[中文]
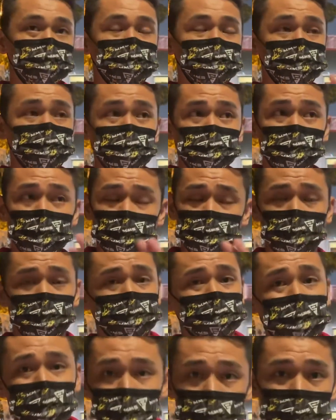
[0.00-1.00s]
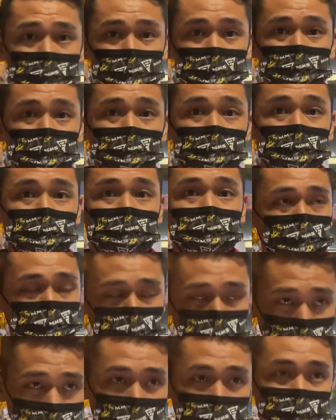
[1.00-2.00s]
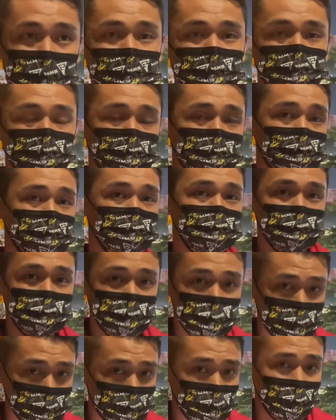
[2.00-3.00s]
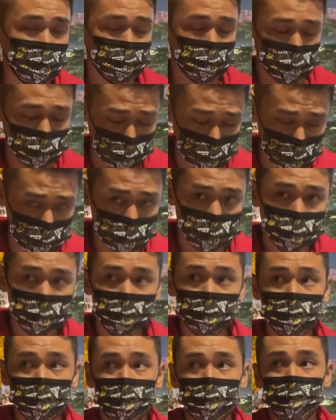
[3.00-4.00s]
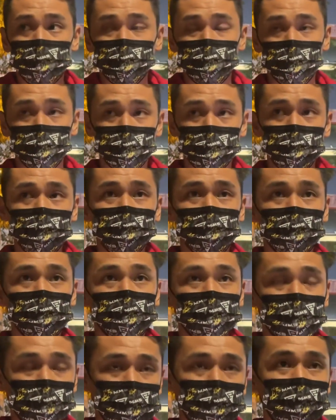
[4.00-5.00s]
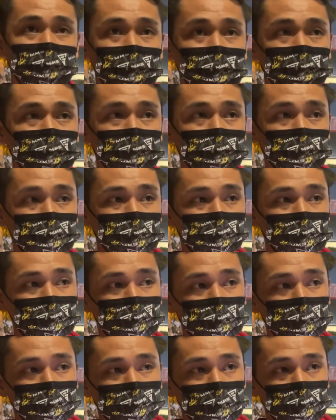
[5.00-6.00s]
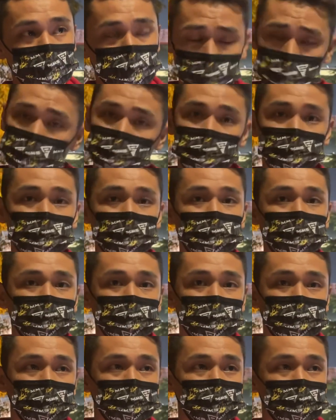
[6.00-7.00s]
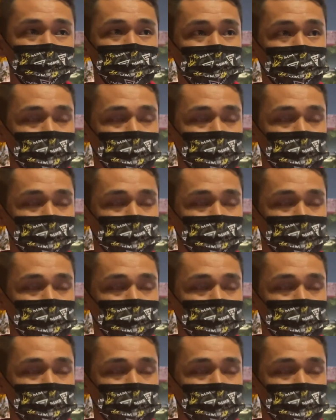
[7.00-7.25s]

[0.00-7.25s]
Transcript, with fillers: 是不可以投变化球。我觉得在苏志杰这个打击有一个更好的选择，就是